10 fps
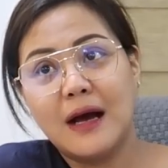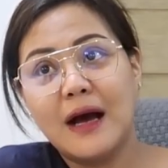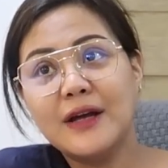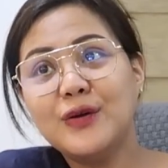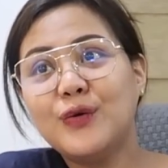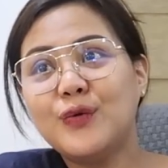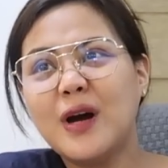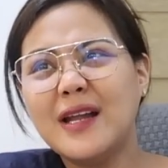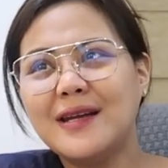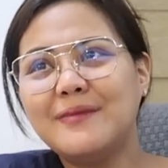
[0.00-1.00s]
Ayoko
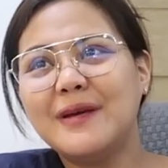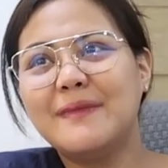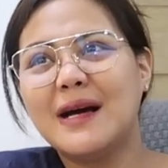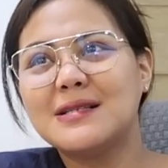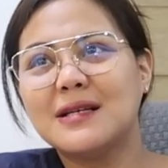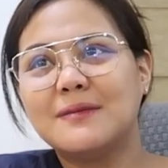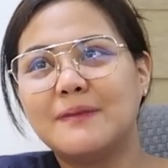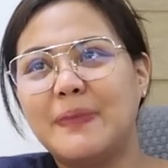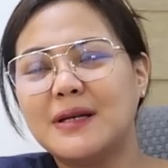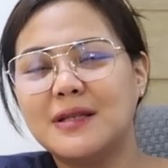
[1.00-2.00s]
nga nang may basag
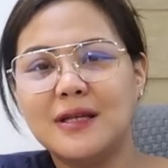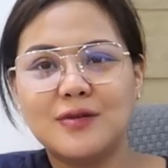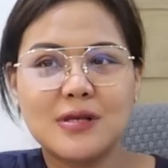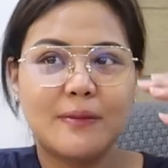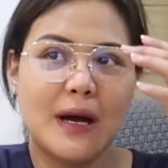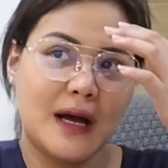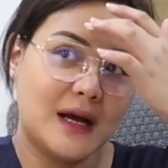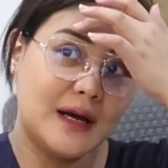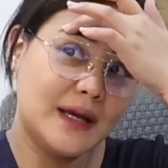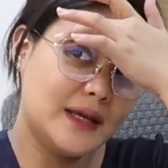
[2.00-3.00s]
pag dito sa
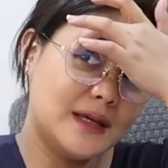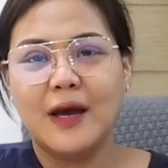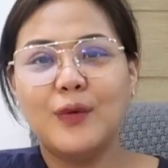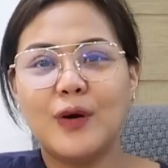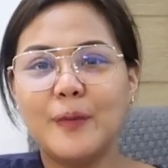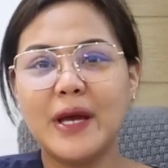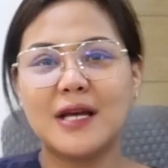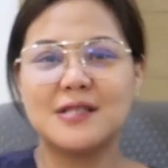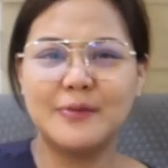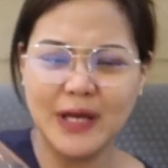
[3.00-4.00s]
bahay. Ewan ko, may
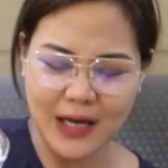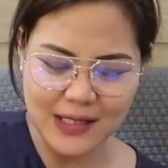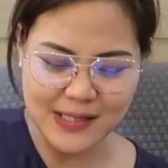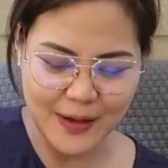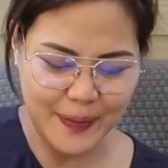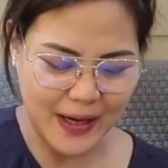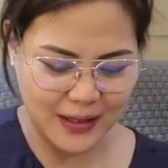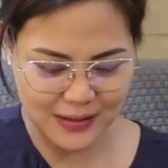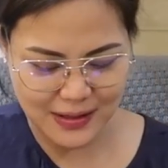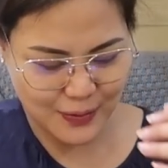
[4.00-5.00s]
kasabihan kasi
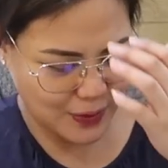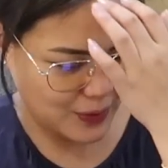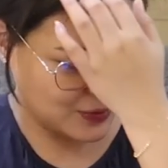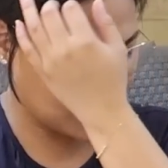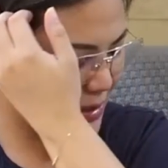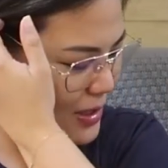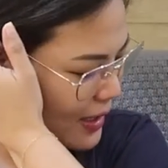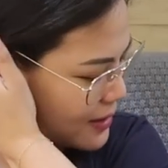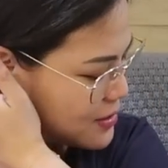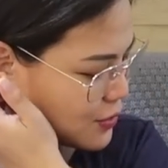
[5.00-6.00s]
parang, ewan ko kung sa
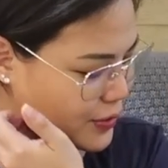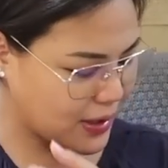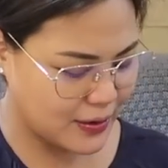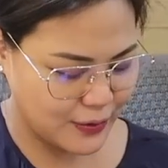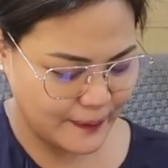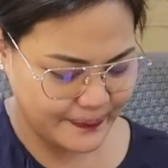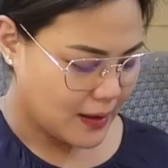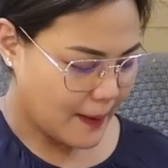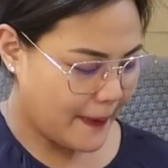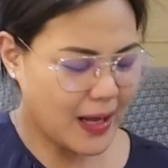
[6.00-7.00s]
Chinese or ano.
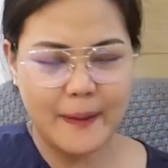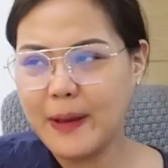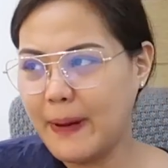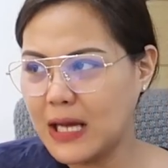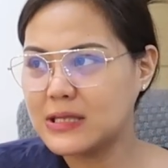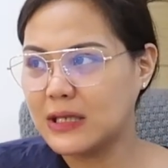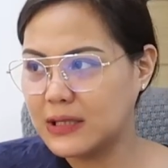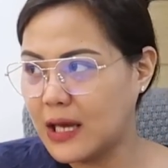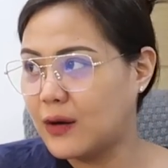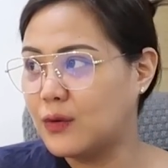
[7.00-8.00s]
Kapag may basag
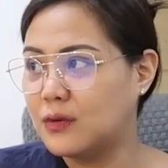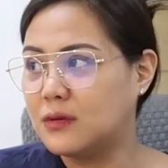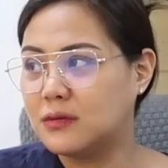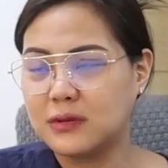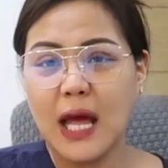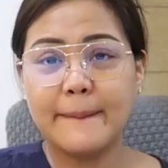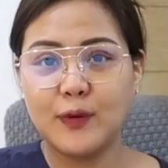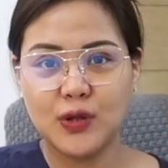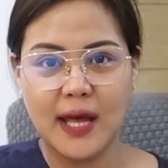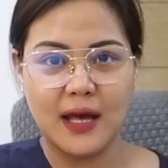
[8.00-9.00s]
daw,
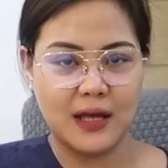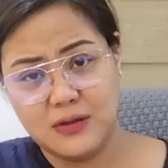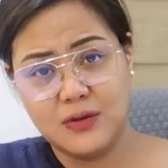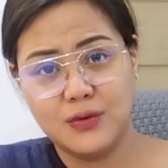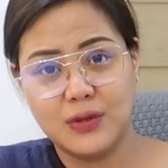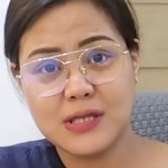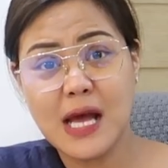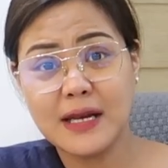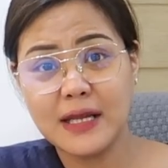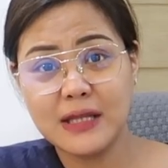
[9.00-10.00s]
tapo na. Yun,
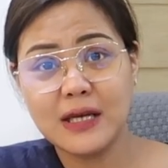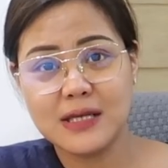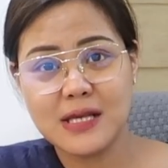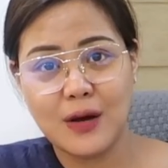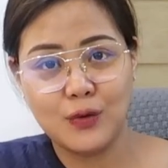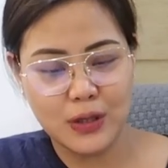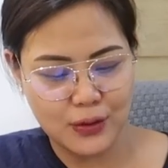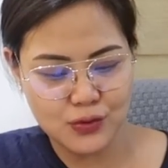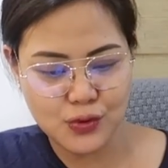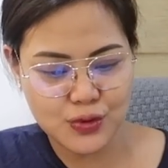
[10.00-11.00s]
nasanay din kasi akong
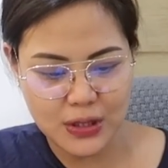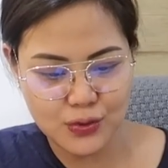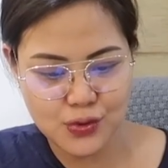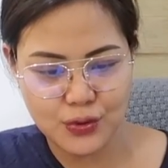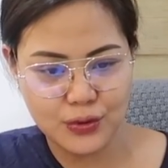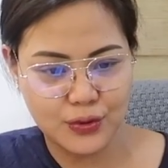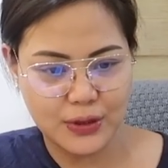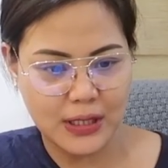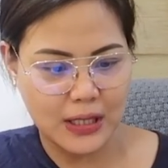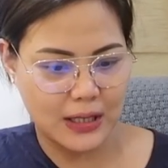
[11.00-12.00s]
ganun. So, sinusunod ko
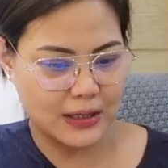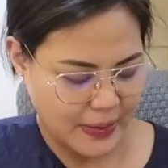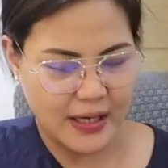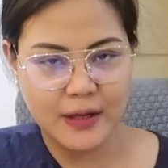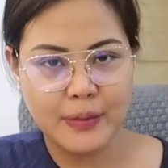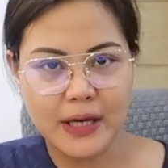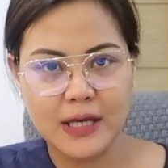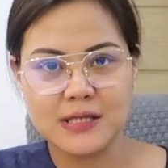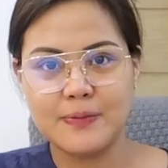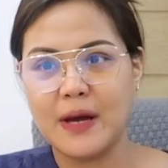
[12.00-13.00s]
na lang. Parang iba rin
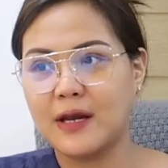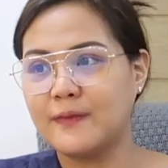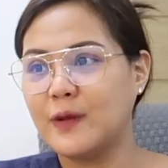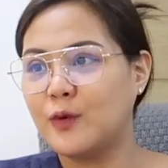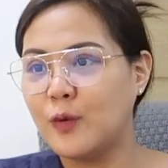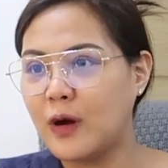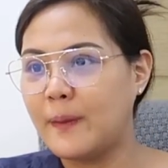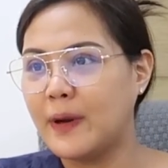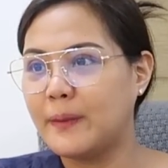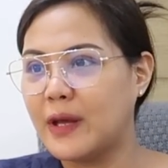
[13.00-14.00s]
kasi pakiramdam ko
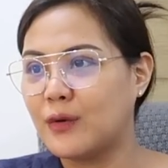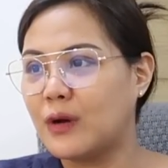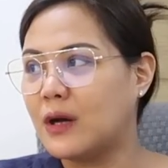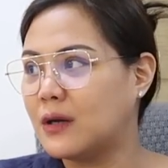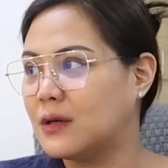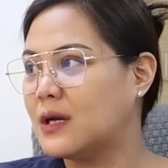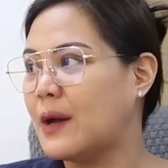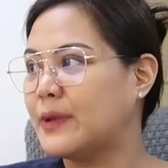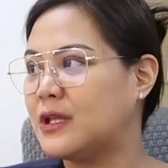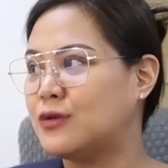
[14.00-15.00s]
kapag meron kang
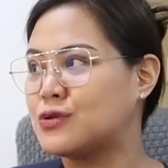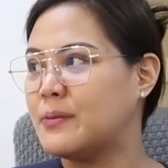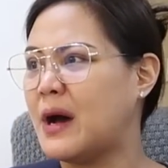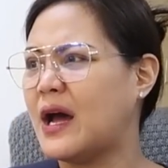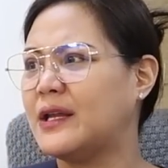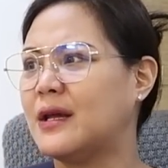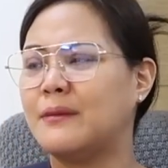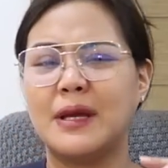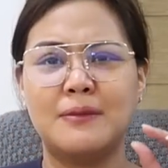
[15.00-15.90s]
gamit dito sa bahay na may